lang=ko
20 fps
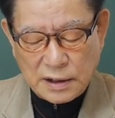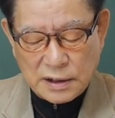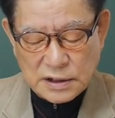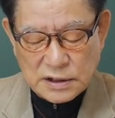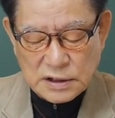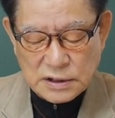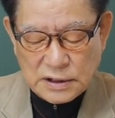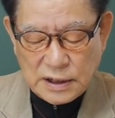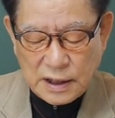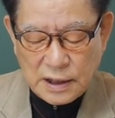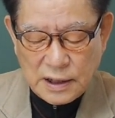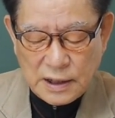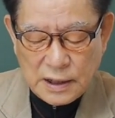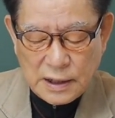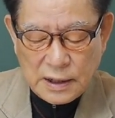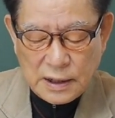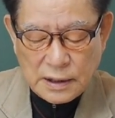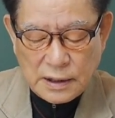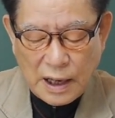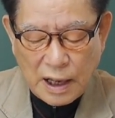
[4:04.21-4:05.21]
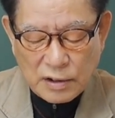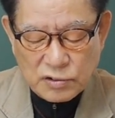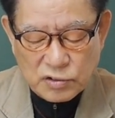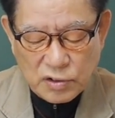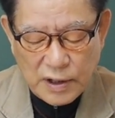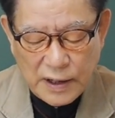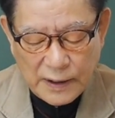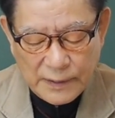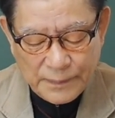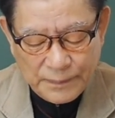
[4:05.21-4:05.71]
그래서 이제
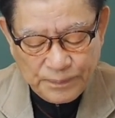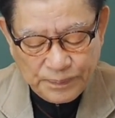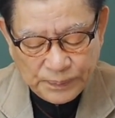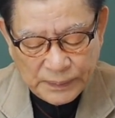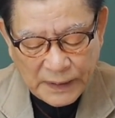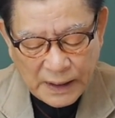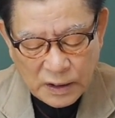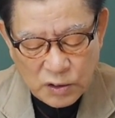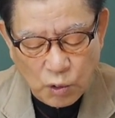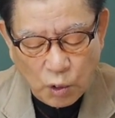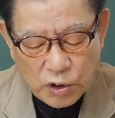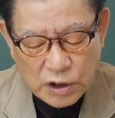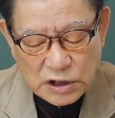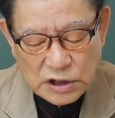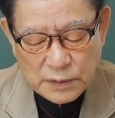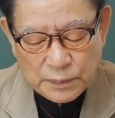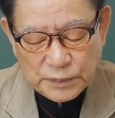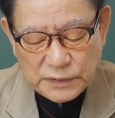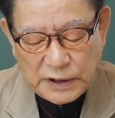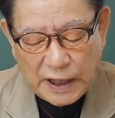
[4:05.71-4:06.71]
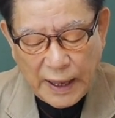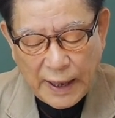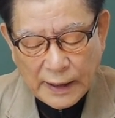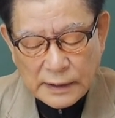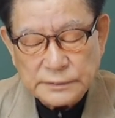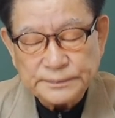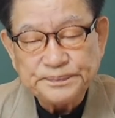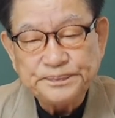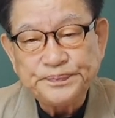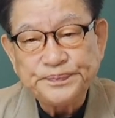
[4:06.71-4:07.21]
나중에 요임금 때
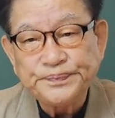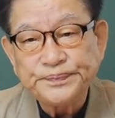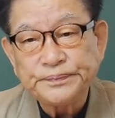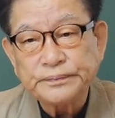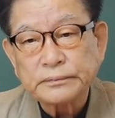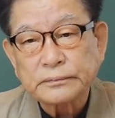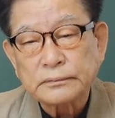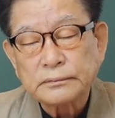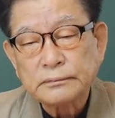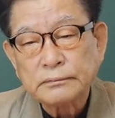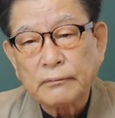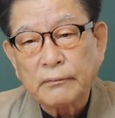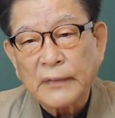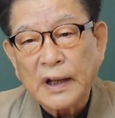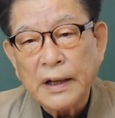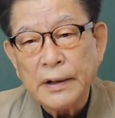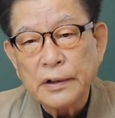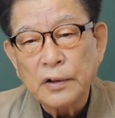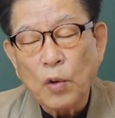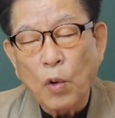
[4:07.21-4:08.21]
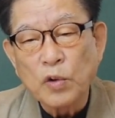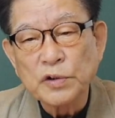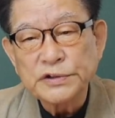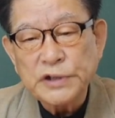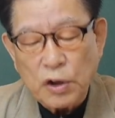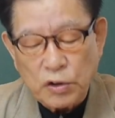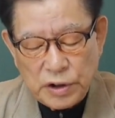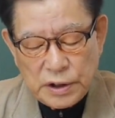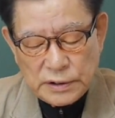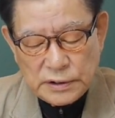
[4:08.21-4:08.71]

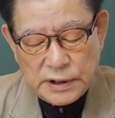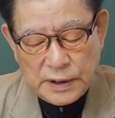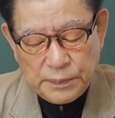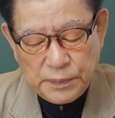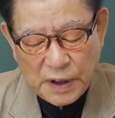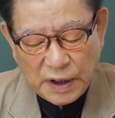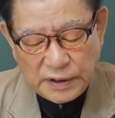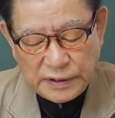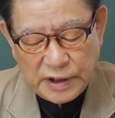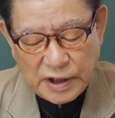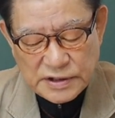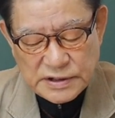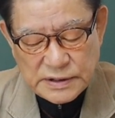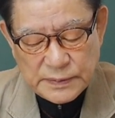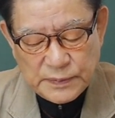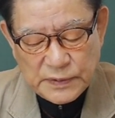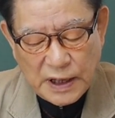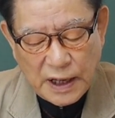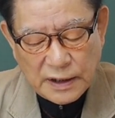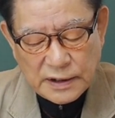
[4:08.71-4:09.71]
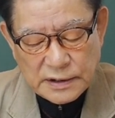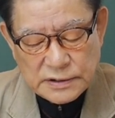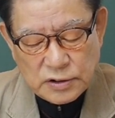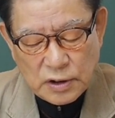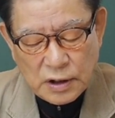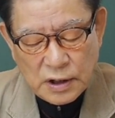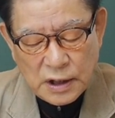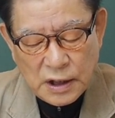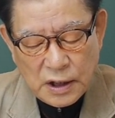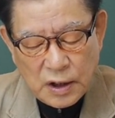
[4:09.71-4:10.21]
농사로 임명이 되었습니다.
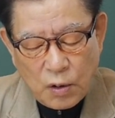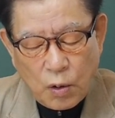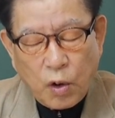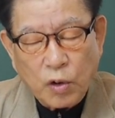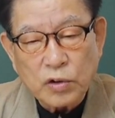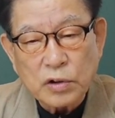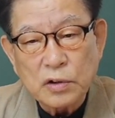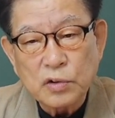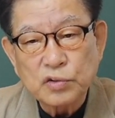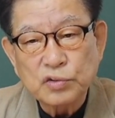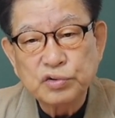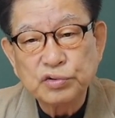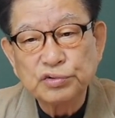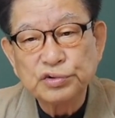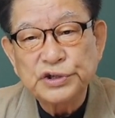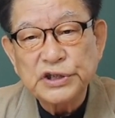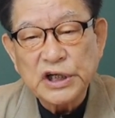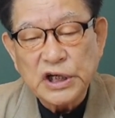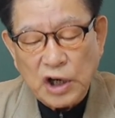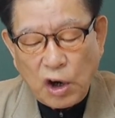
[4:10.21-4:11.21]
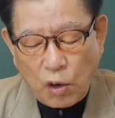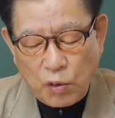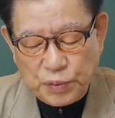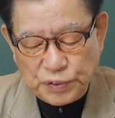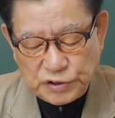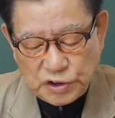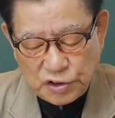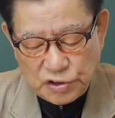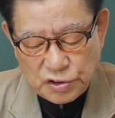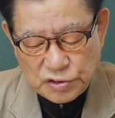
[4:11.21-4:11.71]
그래서 호를 후직이라고
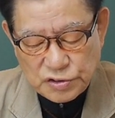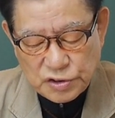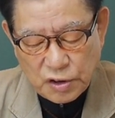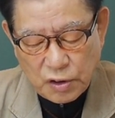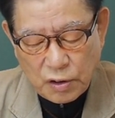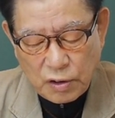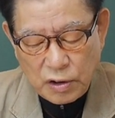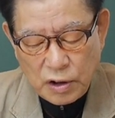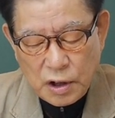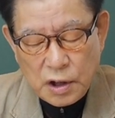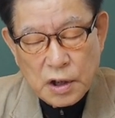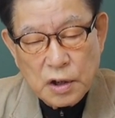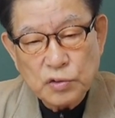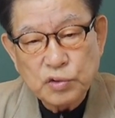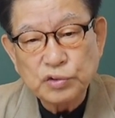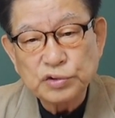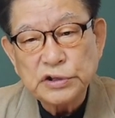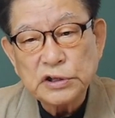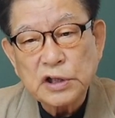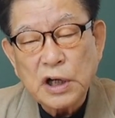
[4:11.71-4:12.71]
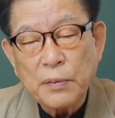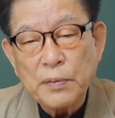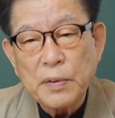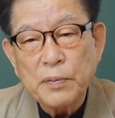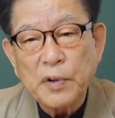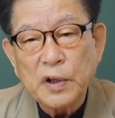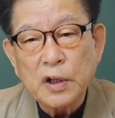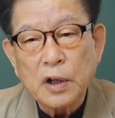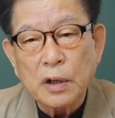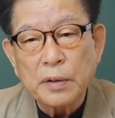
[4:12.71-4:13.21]
붙여줬어요. 후직하면
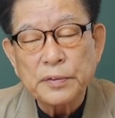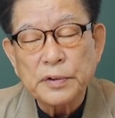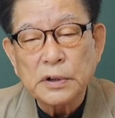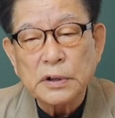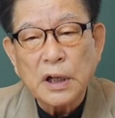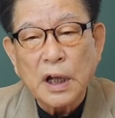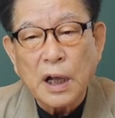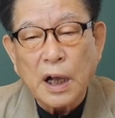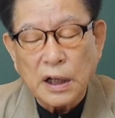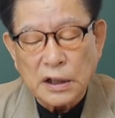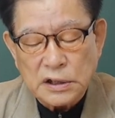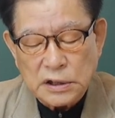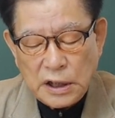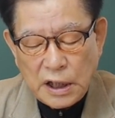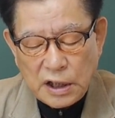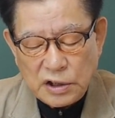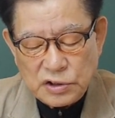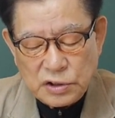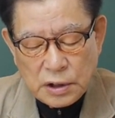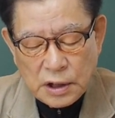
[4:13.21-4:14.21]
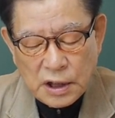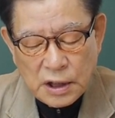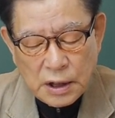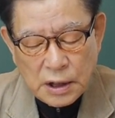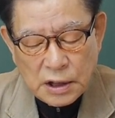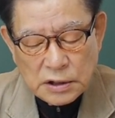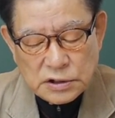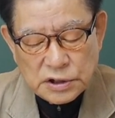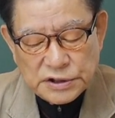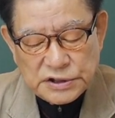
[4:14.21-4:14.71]
뭐 여러분들 다 그 나라
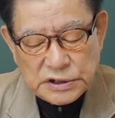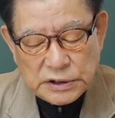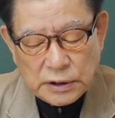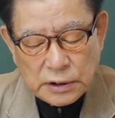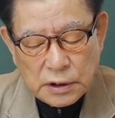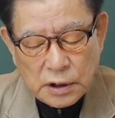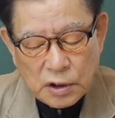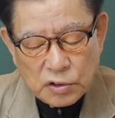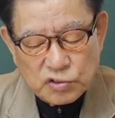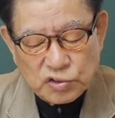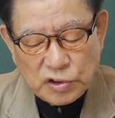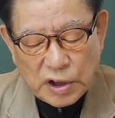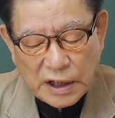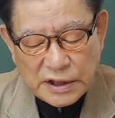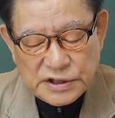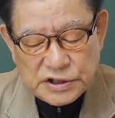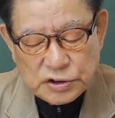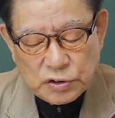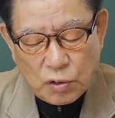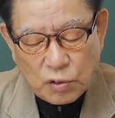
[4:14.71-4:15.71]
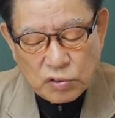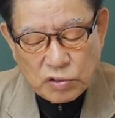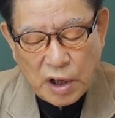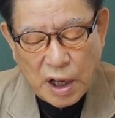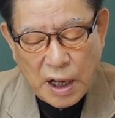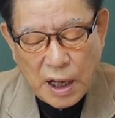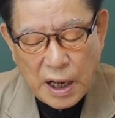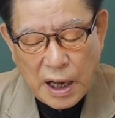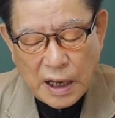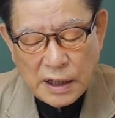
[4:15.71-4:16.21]
저 주나라
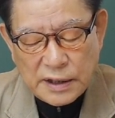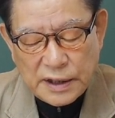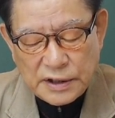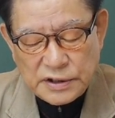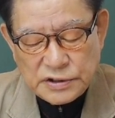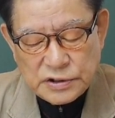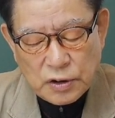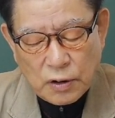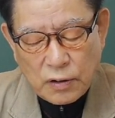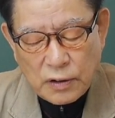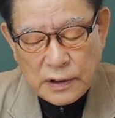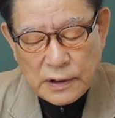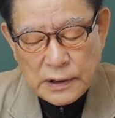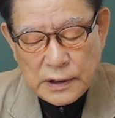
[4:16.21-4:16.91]
시조구나 알겠죠.